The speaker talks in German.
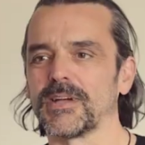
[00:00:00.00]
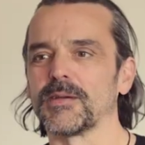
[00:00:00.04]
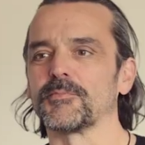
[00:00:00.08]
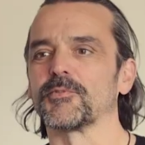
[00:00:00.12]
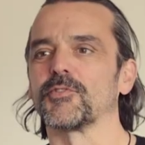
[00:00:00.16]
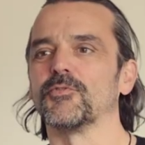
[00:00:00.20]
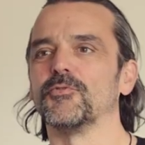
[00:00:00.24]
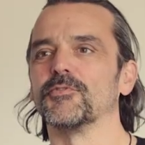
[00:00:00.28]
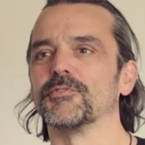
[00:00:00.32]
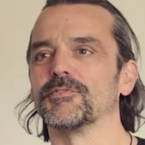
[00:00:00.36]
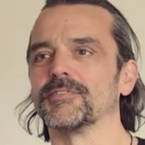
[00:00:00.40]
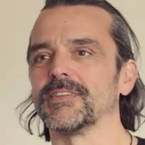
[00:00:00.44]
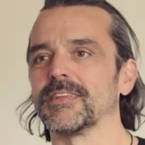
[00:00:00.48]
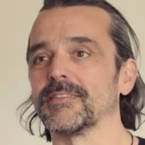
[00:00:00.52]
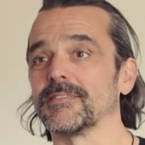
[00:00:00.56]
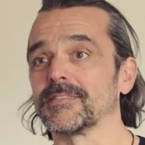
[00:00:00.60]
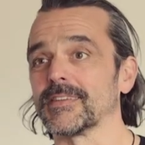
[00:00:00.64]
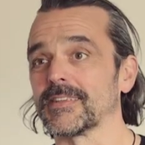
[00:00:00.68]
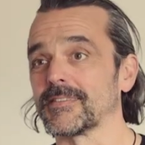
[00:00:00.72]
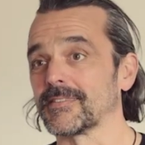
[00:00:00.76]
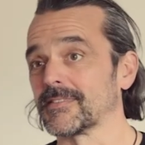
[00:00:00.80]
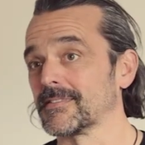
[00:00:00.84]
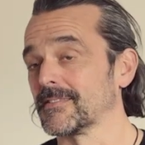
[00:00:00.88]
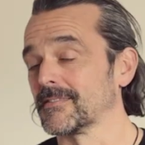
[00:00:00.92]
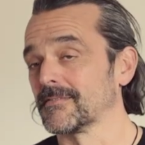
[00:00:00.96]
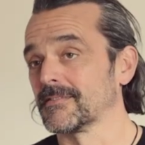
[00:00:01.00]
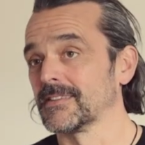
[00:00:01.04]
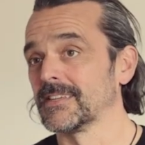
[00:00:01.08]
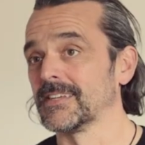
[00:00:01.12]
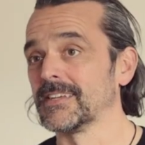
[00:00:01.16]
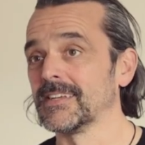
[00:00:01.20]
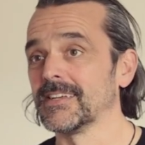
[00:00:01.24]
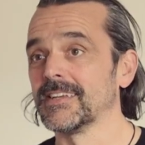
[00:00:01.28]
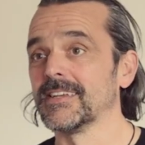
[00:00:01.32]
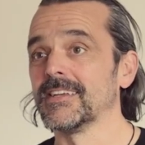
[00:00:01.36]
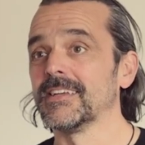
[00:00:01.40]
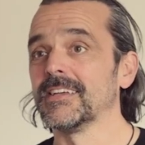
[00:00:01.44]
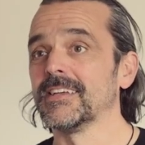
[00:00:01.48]
meinem großen Entsetzen
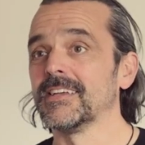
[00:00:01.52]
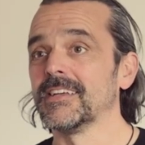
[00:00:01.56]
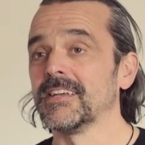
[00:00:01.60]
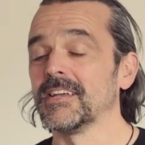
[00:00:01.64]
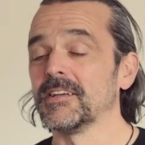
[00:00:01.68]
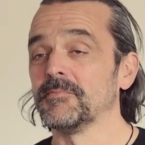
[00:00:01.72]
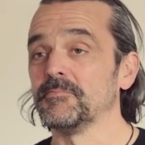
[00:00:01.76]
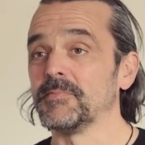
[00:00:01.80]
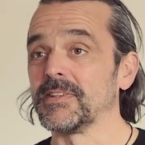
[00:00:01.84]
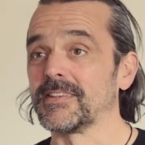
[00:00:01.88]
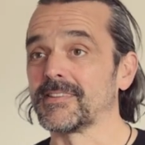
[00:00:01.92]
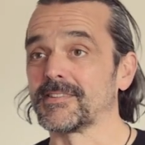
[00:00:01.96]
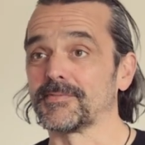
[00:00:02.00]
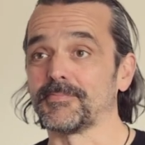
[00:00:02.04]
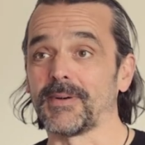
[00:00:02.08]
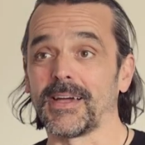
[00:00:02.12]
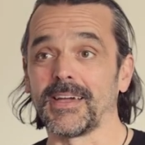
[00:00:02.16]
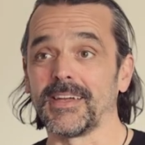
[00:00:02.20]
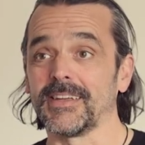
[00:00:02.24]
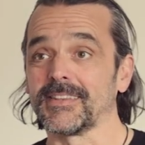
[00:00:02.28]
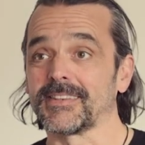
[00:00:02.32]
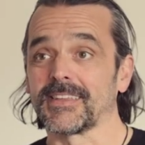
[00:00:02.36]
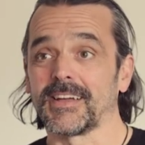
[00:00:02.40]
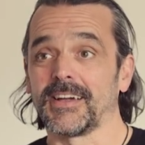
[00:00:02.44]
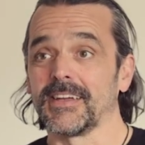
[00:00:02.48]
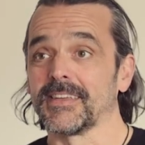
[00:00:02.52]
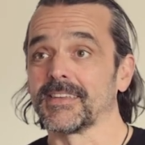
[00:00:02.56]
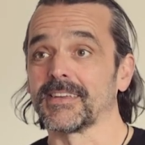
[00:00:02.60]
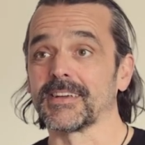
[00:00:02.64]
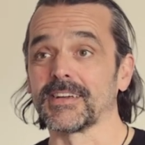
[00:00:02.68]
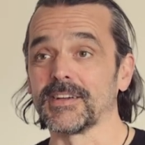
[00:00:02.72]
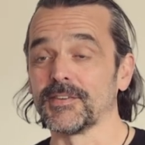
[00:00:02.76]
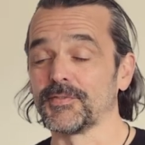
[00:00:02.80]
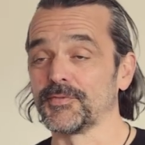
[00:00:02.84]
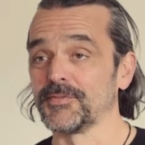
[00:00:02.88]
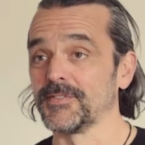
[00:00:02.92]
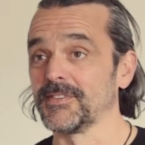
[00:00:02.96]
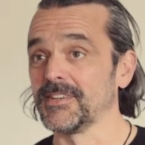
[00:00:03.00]
mit zwei, drei
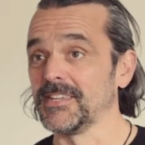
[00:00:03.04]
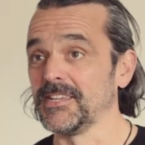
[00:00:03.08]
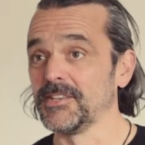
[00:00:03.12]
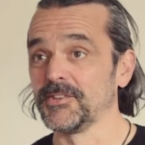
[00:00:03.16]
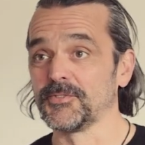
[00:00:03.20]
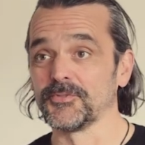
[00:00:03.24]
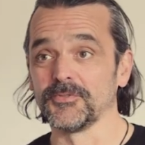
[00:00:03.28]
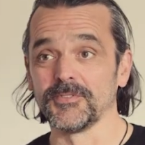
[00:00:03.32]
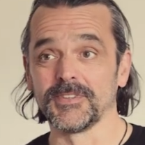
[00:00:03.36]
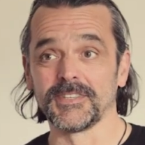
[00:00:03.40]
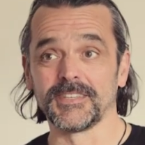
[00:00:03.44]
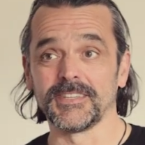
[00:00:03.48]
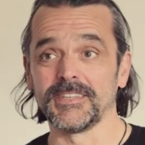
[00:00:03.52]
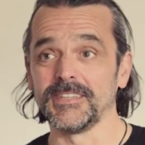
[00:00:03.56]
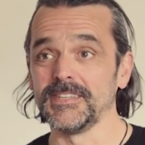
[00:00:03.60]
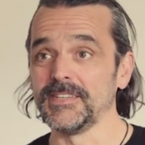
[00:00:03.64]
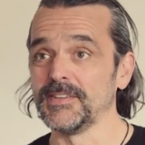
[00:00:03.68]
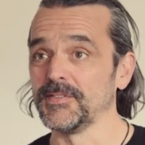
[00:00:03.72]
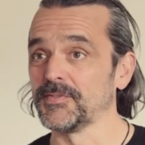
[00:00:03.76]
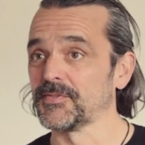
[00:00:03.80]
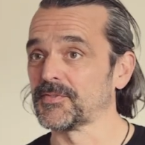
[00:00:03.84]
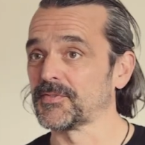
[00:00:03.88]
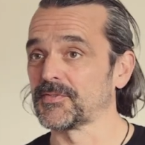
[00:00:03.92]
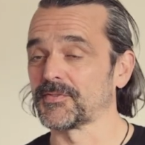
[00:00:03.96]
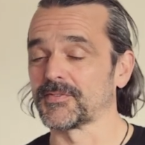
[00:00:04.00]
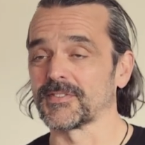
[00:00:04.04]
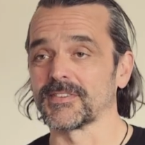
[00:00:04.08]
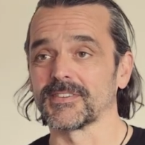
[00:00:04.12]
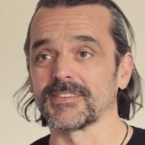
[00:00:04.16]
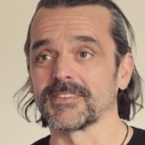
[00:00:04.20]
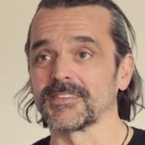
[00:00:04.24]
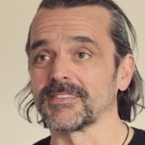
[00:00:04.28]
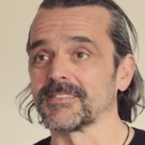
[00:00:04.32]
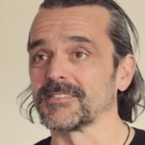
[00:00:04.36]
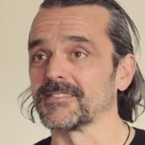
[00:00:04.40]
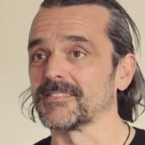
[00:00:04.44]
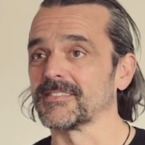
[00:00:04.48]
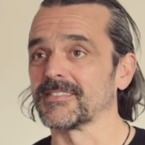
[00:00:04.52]
Griffen intuitiv äh,
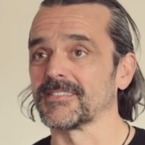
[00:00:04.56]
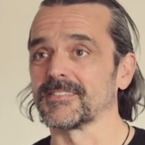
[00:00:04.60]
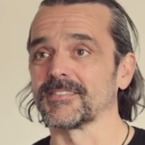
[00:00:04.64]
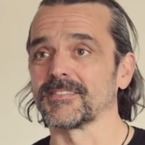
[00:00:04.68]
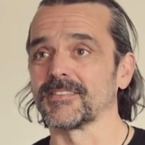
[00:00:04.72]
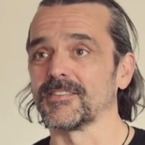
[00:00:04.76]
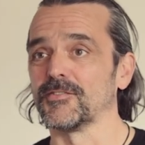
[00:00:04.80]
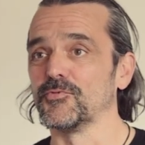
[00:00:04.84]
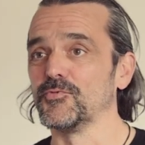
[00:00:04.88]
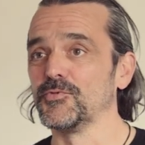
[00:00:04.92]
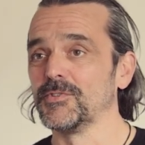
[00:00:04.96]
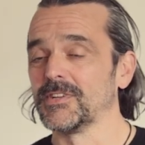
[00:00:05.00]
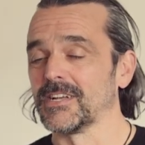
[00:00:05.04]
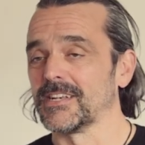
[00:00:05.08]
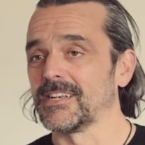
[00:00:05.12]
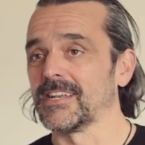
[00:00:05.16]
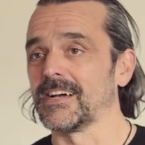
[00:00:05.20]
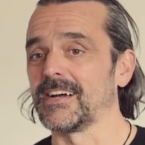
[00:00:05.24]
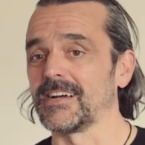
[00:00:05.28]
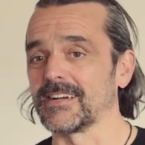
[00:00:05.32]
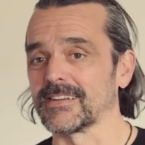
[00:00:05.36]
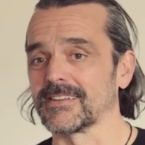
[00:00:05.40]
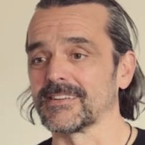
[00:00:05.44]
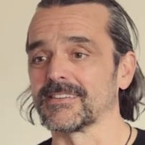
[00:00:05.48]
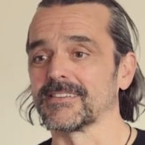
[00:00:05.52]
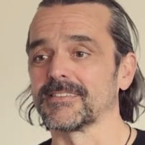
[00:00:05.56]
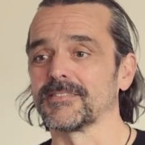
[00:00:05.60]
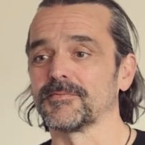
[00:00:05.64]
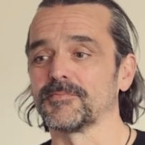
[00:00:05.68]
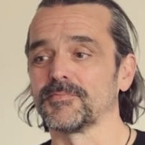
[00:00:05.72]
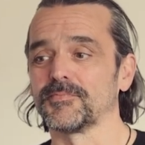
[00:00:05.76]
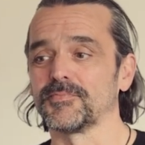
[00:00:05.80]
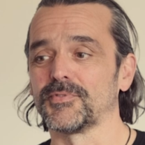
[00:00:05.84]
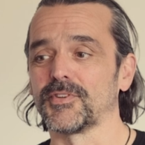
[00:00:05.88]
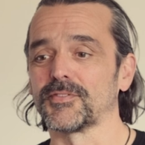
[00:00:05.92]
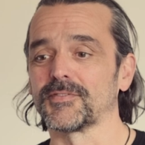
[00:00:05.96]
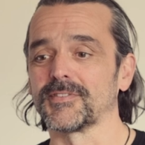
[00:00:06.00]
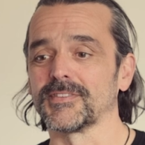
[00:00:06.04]
äh Unterlagen
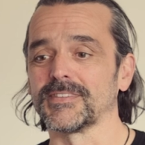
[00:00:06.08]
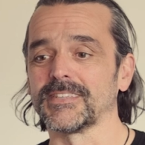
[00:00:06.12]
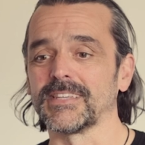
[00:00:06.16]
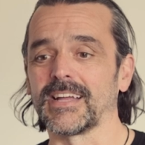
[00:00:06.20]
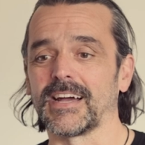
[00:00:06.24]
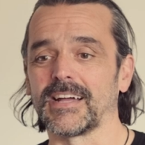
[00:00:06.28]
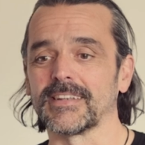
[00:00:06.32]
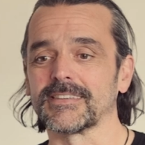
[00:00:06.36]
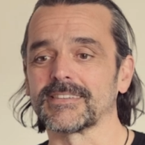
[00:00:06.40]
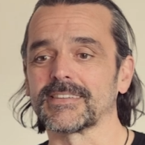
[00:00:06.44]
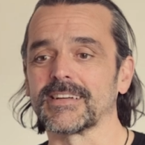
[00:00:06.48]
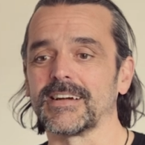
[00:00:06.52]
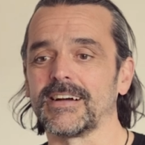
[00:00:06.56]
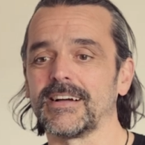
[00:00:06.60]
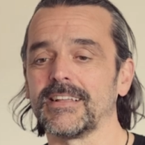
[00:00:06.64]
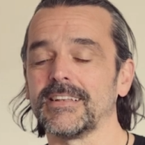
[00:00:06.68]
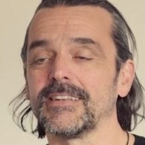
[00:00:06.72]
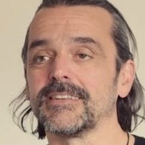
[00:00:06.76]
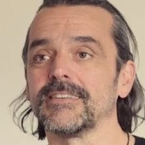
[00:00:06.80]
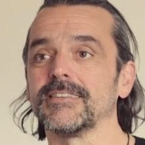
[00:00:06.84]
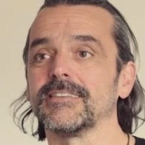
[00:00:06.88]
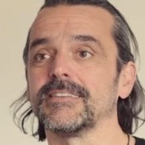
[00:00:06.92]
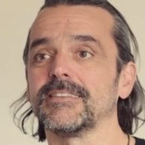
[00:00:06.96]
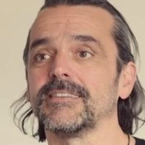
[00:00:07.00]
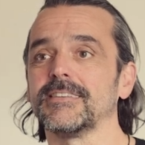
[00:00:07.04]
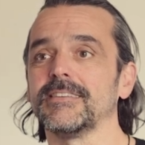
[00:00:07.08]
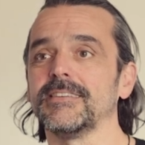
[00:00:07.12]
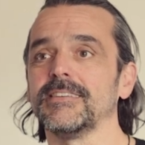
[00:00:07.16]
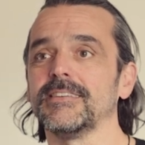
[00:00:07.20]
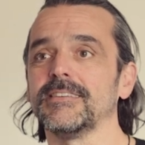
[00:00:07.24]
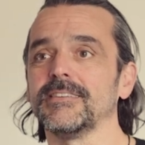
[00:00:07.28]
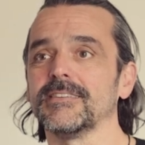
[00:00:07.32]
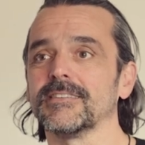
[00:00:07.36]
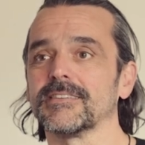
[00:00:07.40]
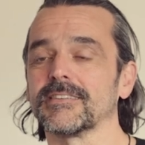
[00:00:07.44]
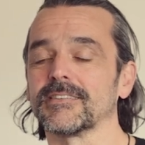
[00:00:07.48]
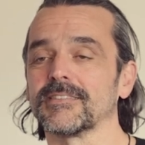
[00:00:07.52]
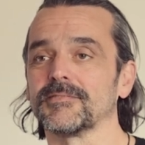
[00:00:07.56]
plötzlich in der Hand gehalten,
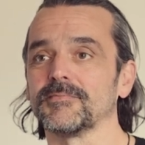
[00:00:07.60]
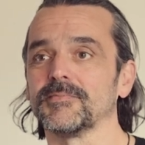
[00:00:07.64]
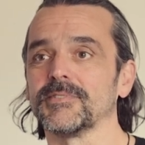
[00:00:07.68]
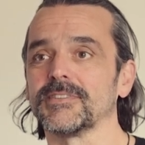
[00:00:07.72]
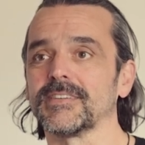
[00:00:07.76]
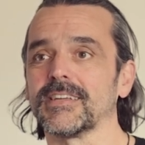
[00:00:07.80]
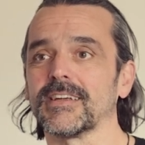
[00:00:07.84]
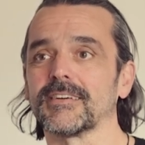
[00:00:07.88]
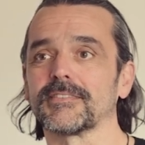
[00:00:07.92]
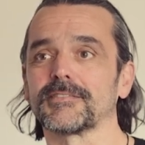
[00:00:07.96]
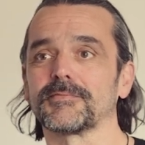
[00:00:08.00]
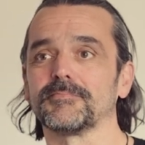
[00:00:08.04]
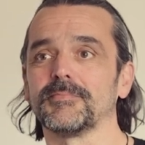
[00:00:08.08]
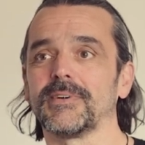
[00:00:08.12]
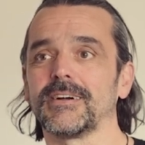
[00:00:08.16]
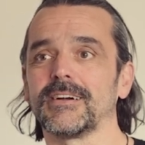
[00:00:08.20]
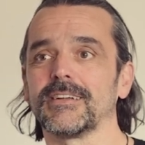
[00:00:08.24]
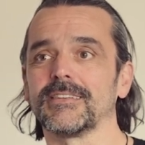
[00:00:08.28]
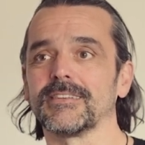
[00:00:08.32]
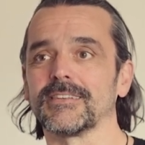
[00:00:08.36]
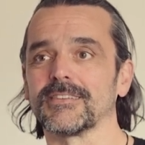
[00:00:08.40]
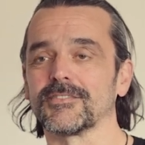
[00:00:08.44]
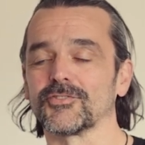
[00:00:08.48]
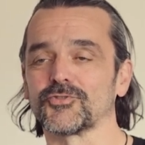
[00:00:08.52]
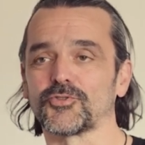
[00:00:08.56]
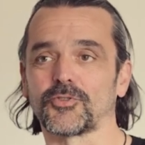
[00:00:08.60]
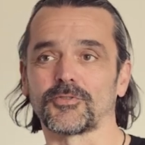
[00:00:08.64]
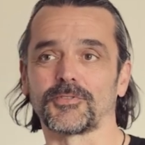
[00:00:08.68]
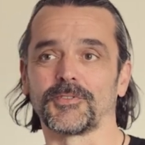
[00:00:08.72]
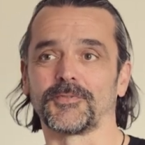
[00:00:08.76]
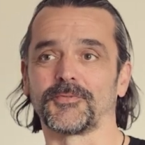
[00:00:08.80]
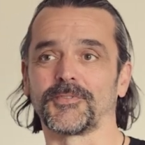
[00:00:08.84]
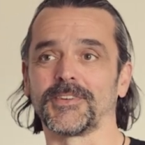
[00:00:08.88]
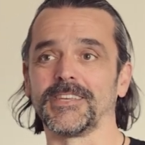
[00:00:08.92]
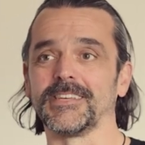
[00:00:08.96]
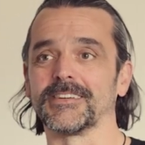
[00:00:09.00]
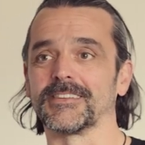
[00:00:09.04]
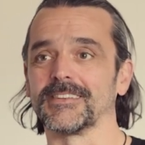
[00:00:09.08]
die äh, mich erstmal
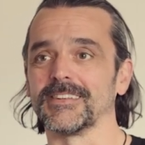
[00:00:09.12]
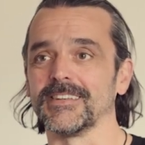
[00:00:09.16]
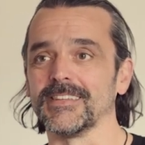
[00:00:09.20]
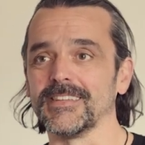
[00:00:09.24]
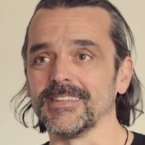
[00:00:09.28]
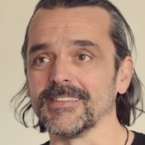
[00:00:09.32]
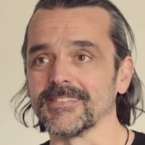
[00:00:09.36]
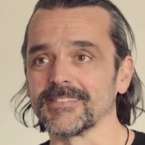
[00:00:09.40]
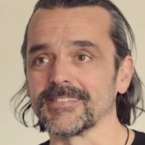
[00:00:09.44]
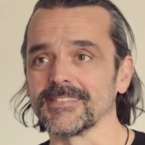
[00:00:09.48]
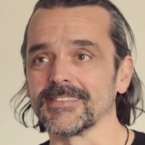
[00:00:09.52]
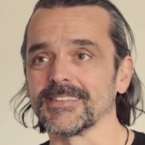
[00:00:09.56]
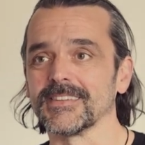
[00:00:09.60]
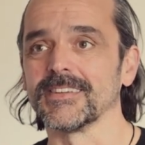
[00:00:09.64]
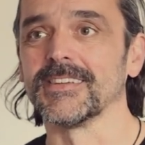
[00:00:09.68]
schockgefrieren ließen.